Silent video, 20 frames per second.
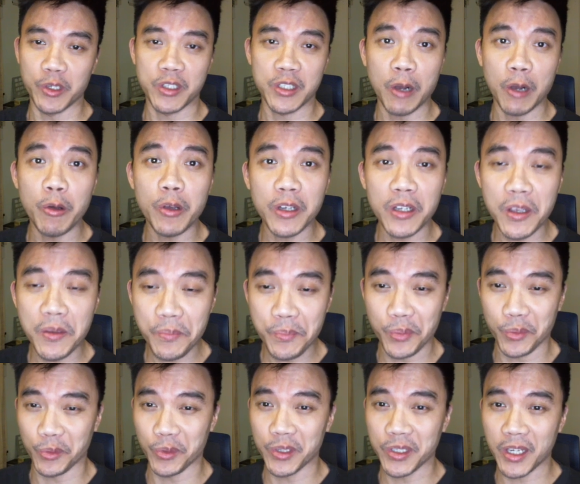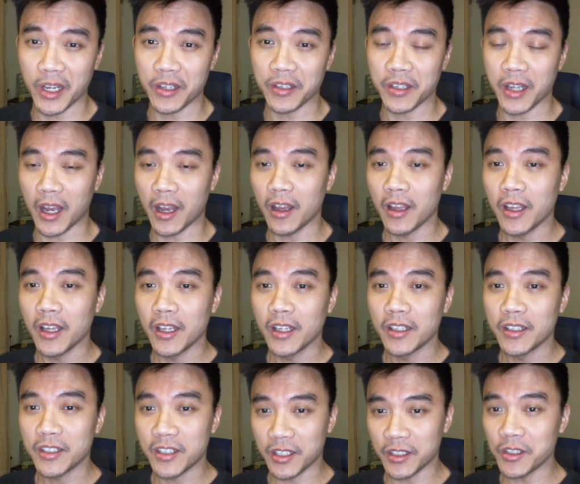稍微跟你补一下下。
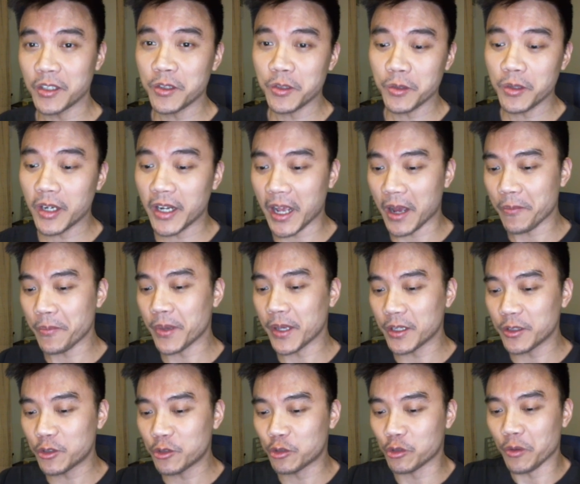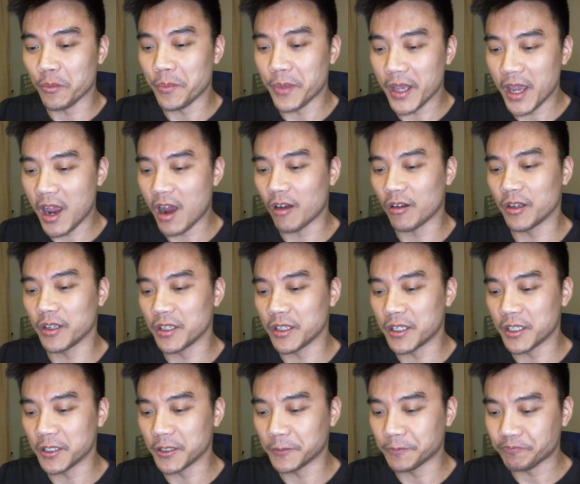其实就是两边准备好了一
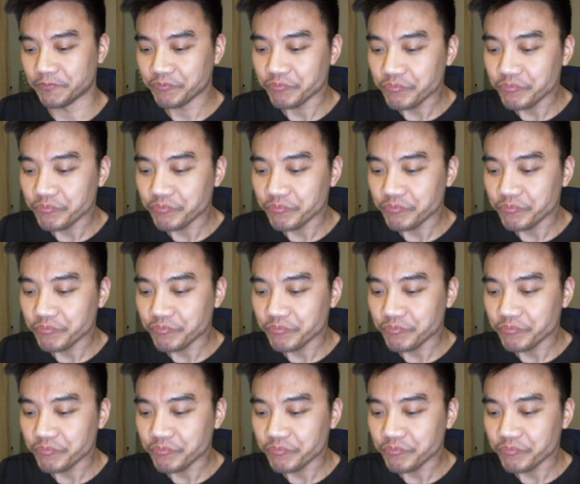个。